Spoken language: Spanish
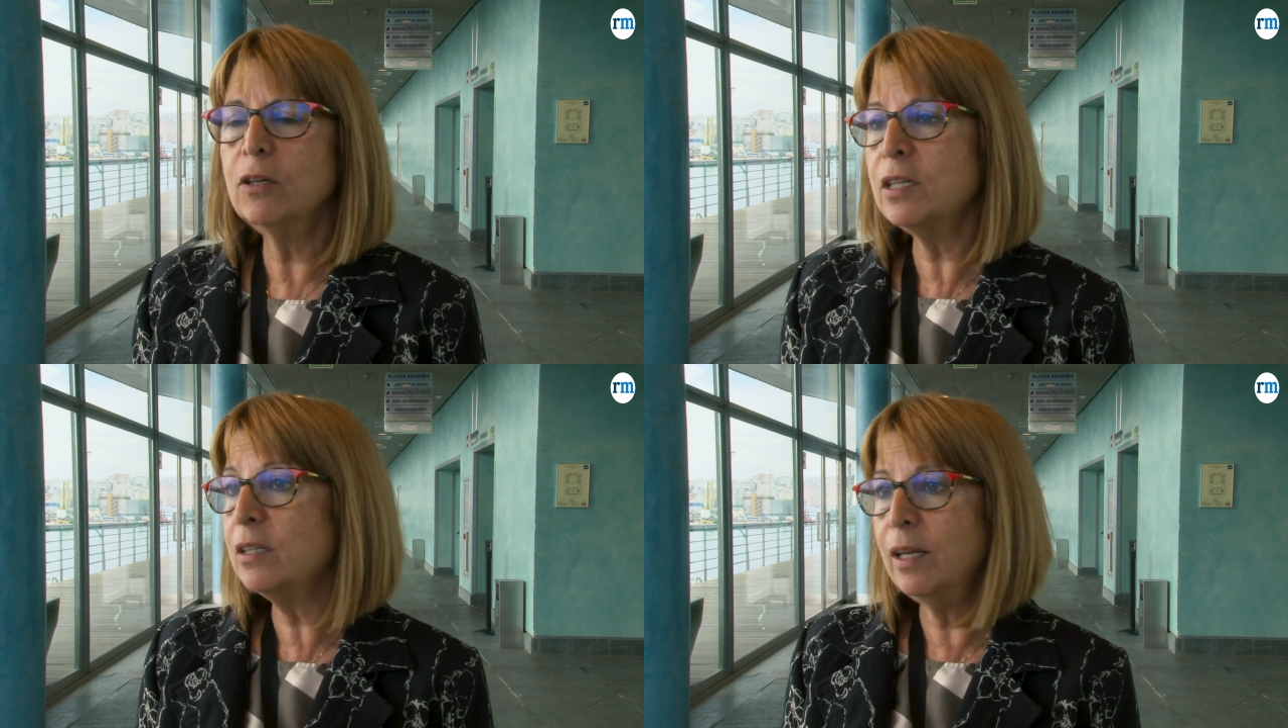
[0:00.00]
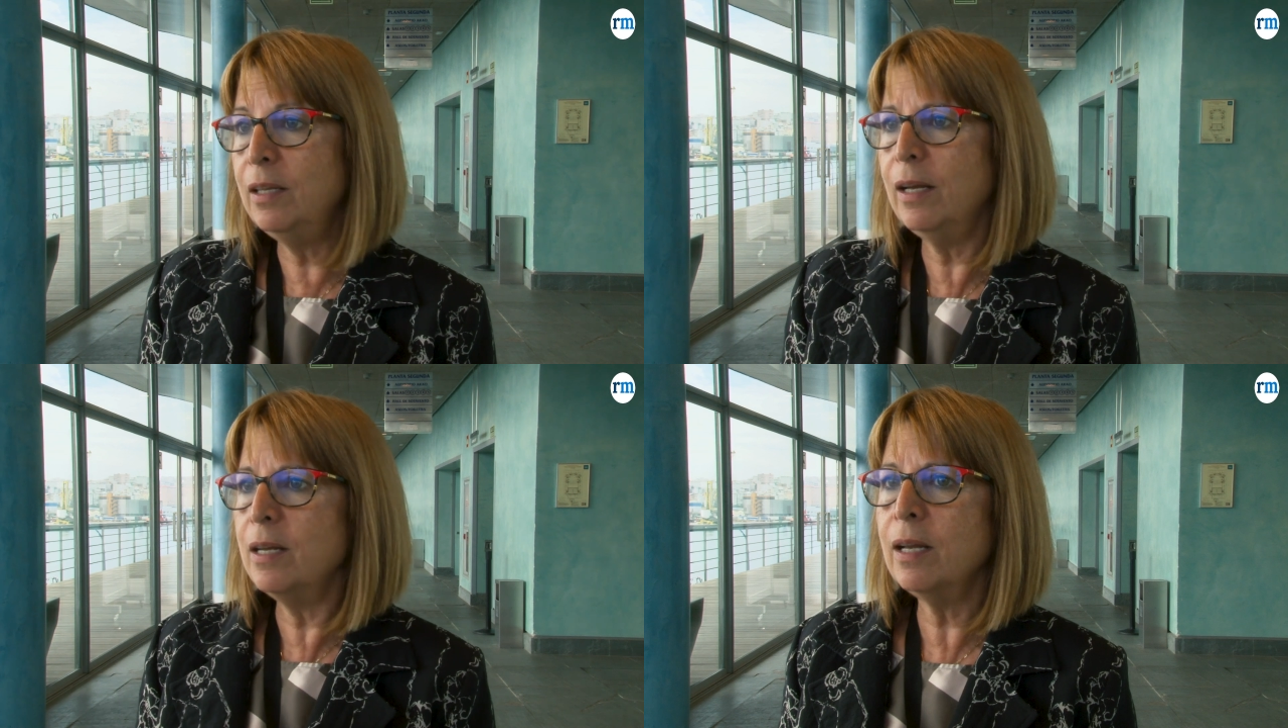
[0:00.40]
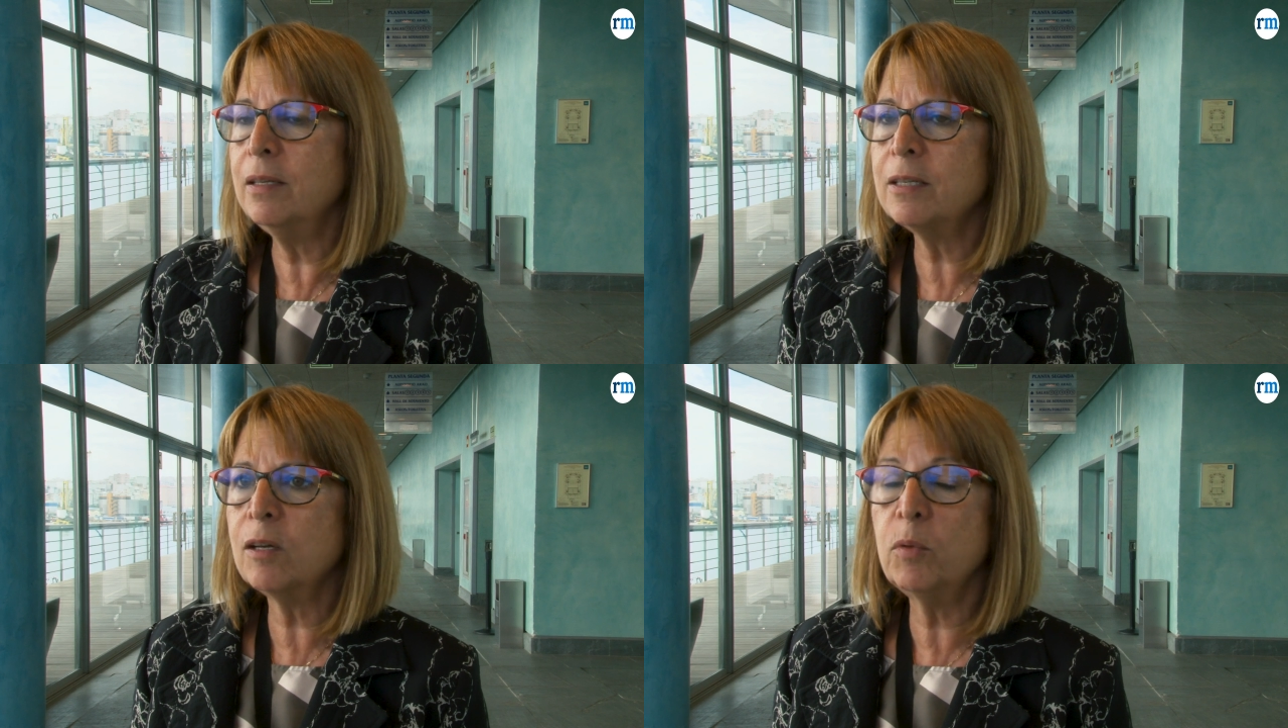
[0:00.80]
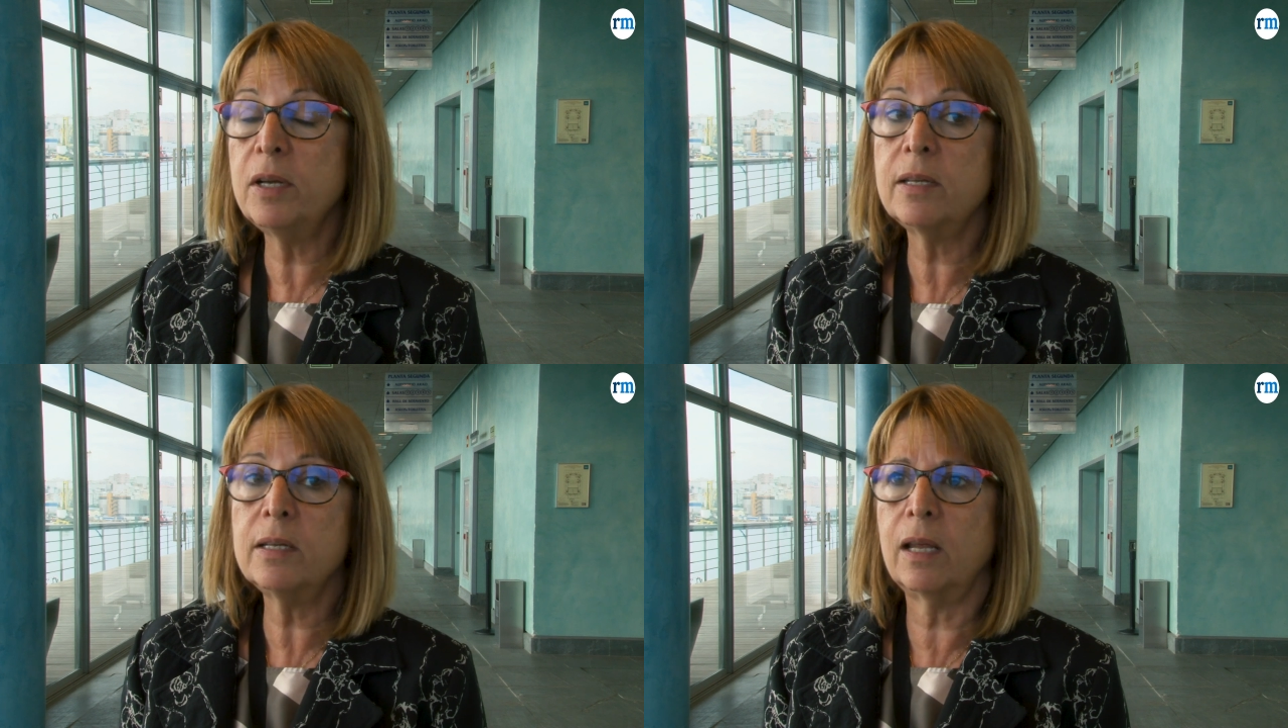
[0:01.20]
Cosas tan interesantes como
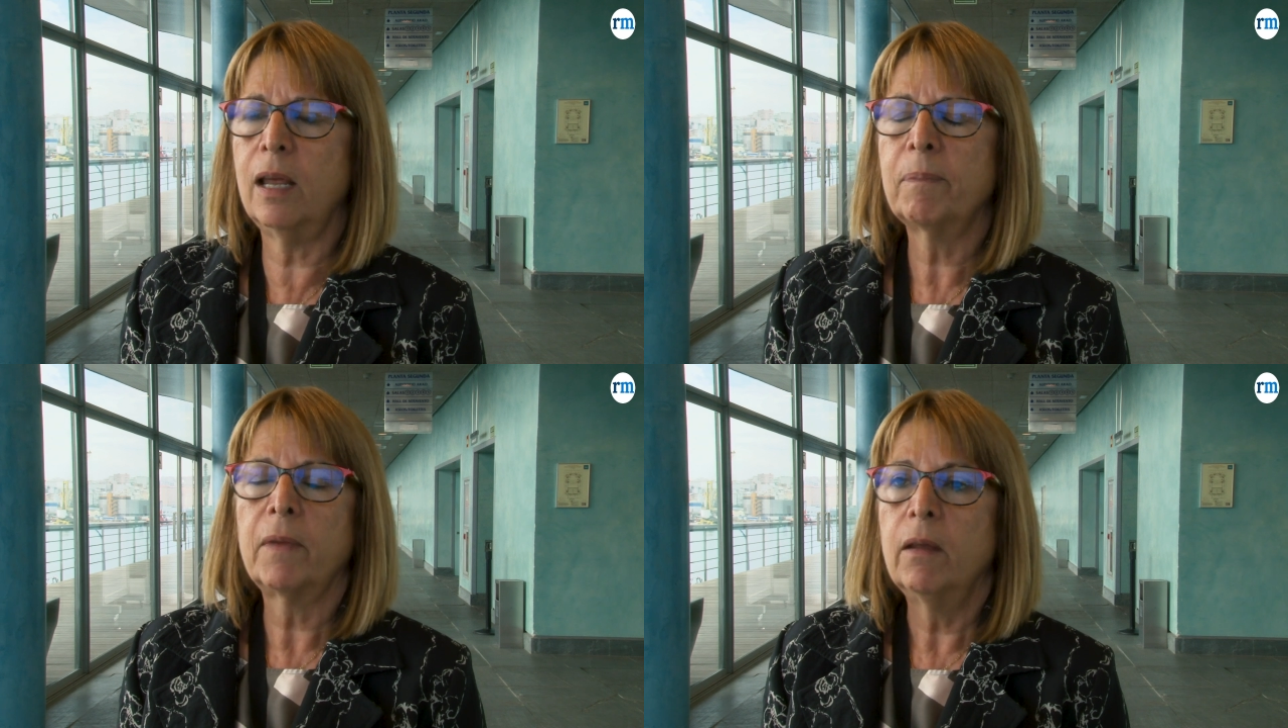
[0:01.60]
estas que